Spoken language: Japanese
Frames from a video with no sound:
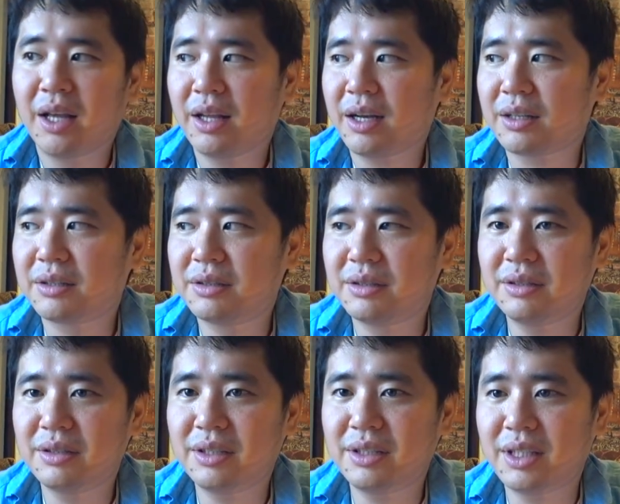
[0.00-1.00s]
だから
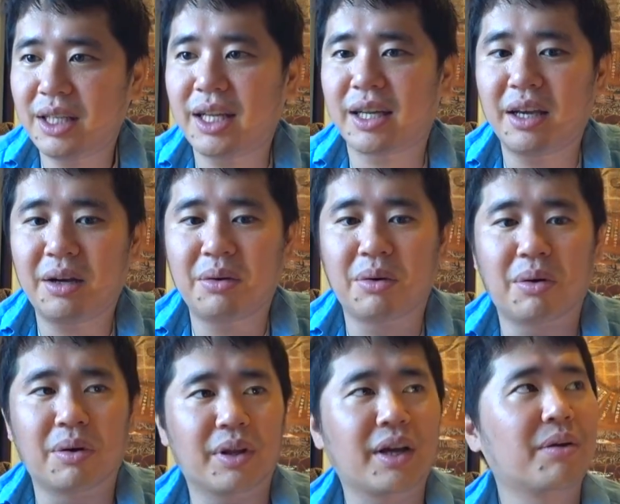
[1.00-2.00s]
クルーズってね、結
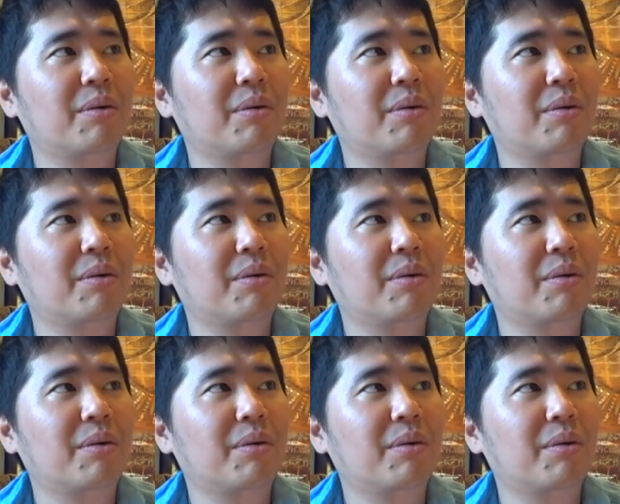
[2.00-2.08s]
構ね、